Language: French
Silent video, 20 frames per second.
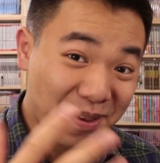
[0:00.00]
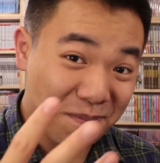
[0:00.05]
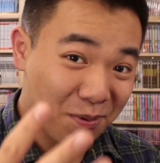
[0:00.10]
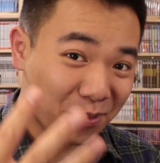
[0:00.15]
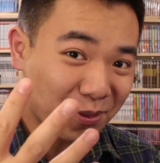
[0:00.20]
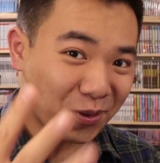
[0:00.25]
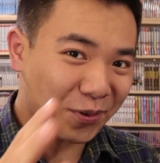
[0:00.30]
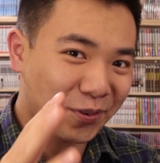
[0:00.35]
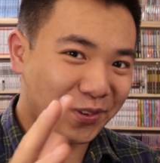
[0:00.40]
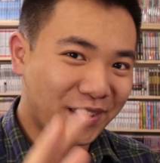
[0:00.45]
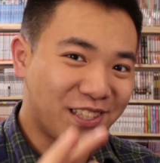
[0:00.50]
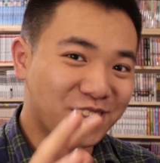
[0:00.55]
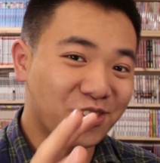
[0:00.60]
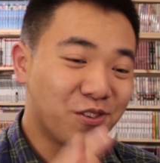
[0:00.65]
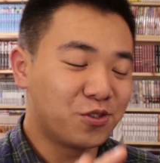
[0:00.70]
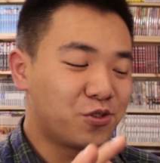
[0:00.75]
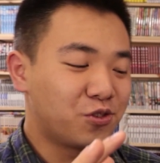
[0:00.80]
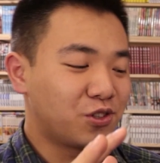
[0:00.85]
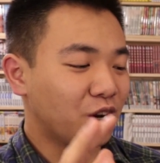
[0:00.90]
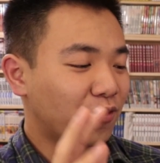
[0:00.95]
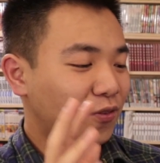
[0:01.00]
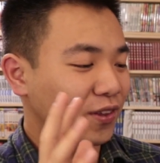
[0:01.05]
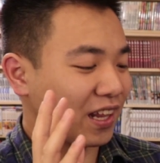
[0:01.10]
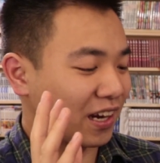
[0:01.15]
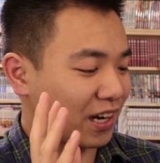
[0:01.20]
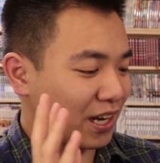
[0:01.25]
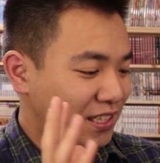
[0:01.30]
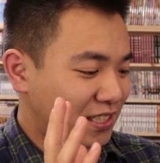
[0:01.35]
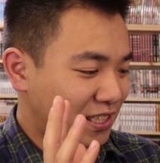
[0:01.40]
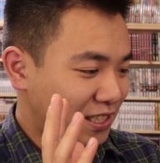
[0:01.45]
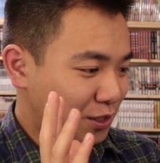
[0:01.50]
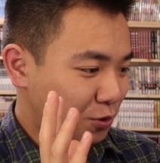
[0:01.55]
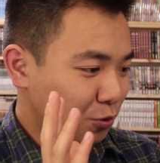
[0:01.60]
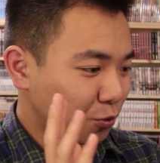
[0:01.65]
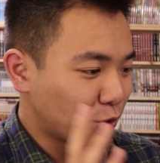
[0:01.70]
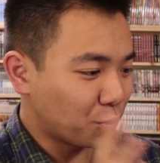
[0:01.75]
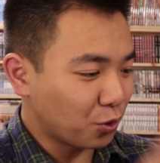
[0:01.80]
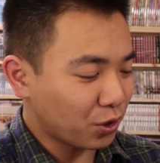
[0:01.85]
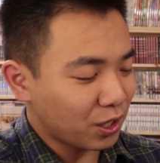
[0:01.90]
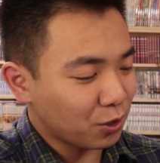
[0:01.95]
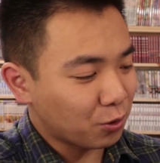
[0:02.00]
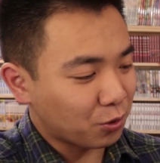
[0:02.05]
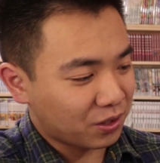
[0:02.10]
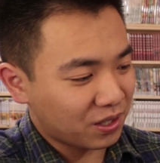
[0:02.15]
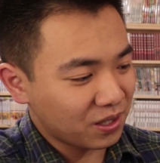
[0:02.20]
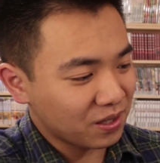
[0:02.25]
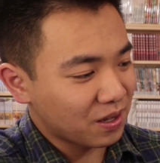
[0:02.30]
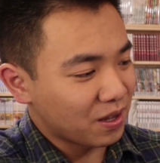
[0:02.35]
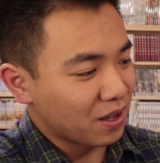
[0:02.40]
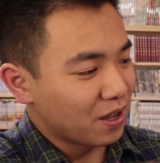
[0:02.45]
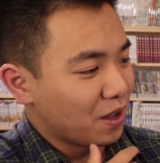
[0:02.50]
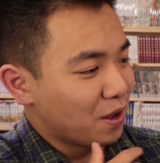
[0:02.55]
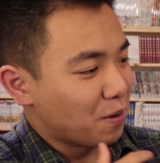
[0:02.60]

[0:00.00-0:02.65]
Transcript: Et pendant qu'on est sur le sujet, en fait, avec les éditions Doki Doki,